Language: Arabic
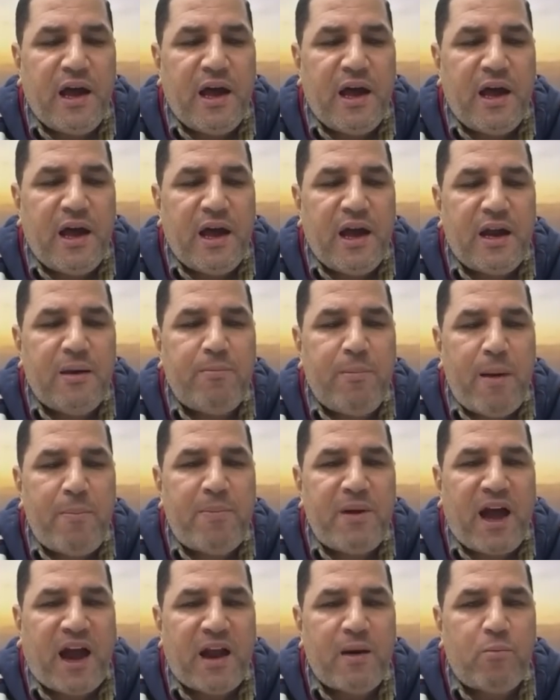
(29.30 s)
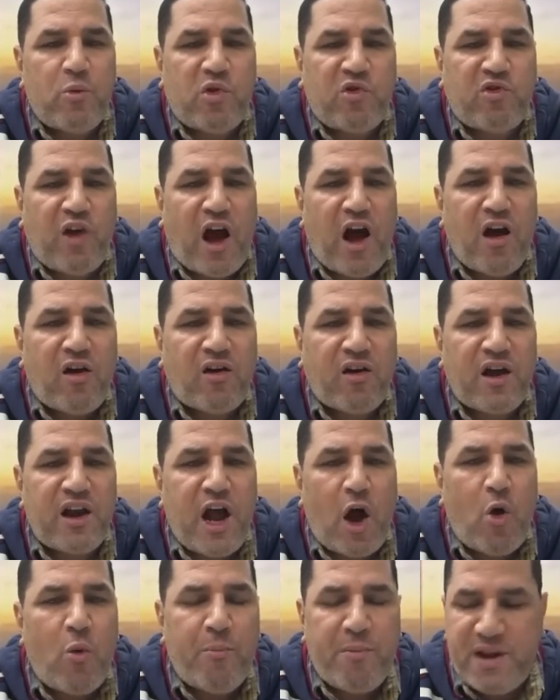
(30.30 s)
المبلغ المستحق
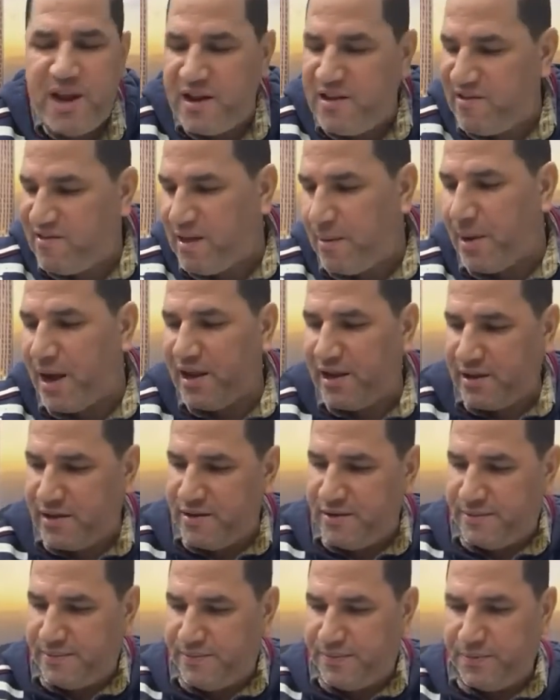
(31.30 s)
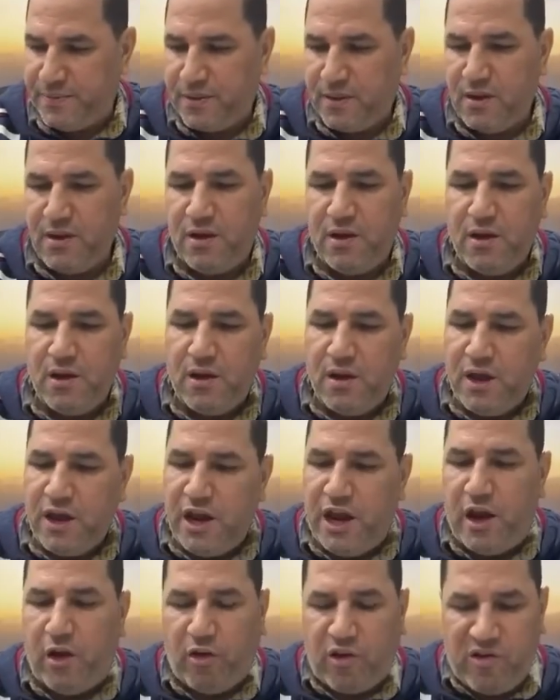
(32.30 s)
لهم من نادي الزمالك ايه
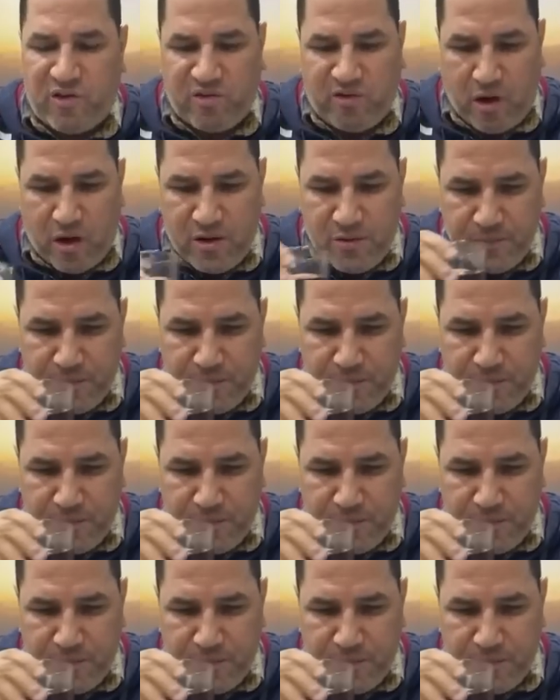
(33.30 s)
القصه